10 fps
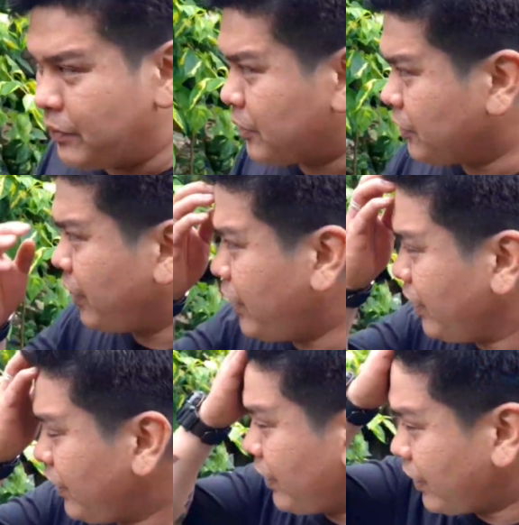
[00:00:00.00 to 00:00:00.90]
for
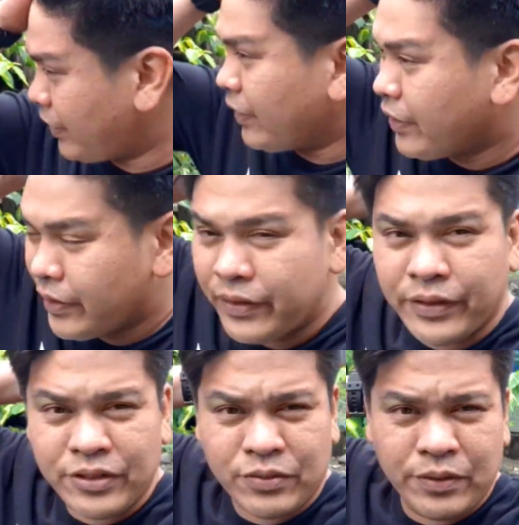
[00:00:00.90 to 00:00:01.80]
today.
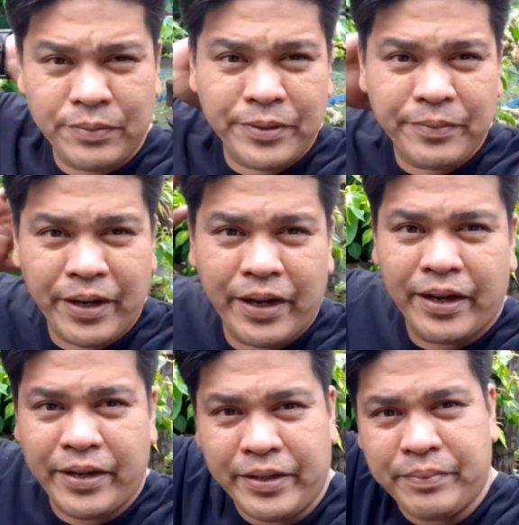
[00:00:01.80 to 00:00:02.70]
This will be
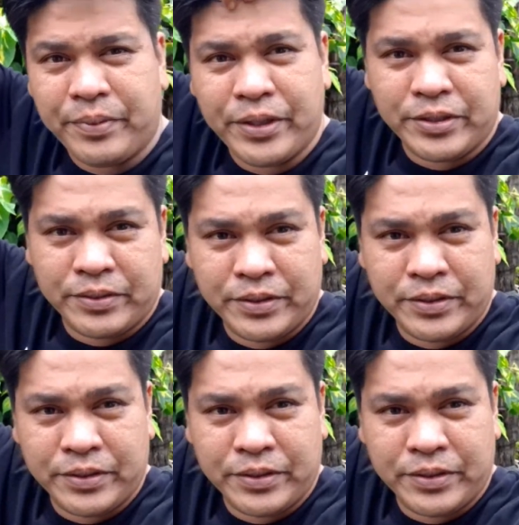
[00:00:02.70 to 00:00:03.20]
my first